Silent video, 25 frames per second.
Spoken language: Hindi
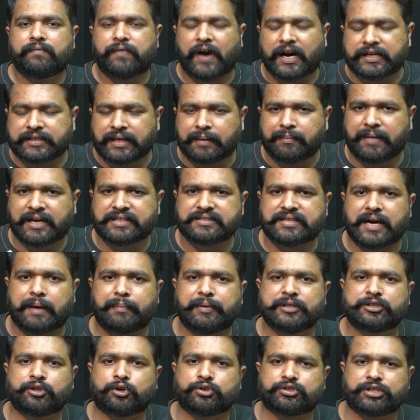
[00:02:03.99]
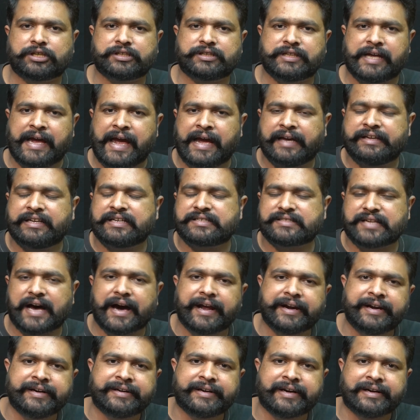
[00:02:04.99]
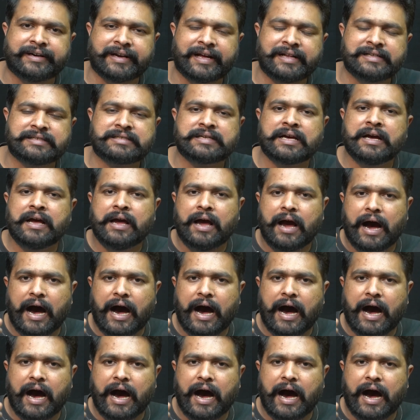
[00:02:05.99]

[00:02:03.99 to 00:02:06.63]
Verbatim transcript: मंद साबित हो सकते हैं ये सारी डिटेल्स